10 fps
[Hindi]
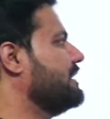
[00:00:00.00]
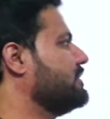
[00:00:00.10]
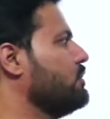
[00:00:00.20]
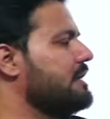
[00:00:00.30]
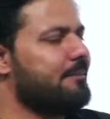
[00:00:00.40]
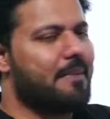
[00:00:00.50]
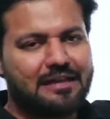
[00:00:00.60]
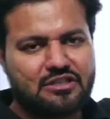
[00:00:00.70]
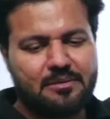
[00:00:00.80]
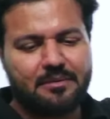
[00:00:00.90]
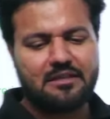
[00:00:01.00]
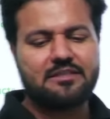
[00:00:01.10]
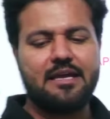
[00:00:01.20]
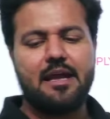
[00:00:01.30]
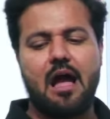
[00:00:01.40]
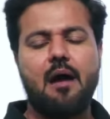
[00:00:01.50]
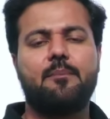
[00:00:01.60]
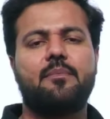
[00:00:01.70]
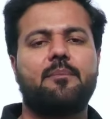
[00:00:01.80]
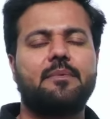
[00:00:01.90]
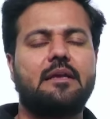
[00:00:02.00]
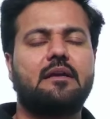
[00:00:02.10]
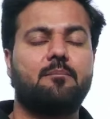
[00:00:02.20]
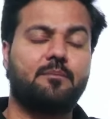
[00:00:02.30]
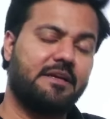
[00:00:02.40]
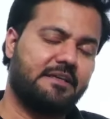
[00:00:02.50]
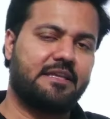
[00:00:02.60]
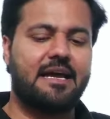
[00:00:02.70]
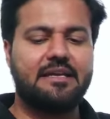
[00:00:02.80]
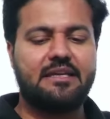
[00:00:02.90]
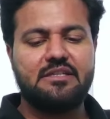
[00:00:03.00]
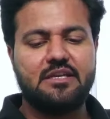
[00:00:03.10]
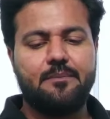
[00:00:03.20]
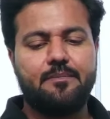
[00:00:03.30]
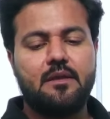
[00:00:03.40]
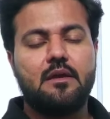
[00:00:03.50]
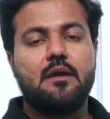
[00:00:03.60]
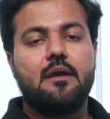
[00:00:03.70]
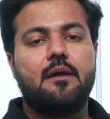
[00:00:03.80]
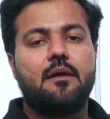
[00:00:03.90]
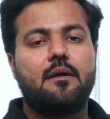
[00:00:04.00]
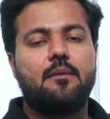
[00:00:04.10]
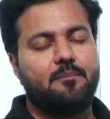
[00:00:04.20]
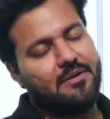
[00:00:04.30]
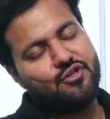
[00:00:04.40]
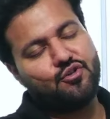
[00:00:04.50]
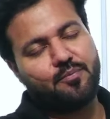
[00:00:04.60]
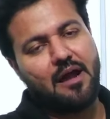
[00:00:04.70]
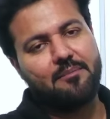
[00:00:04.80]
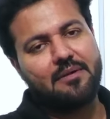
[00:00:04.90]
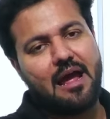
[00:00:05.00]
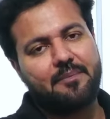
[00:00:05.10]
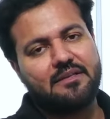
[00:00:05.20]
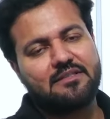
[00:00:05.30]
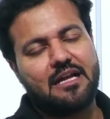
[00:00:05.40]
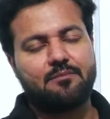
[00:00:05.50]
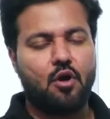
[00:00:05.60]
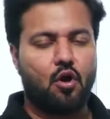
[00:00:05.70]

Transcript: करता हूं कि ये बैच की मदद से आप अपनी कंप्लीट तैयारी कीजिए मेरी शुभकामनाएं आपके साथ में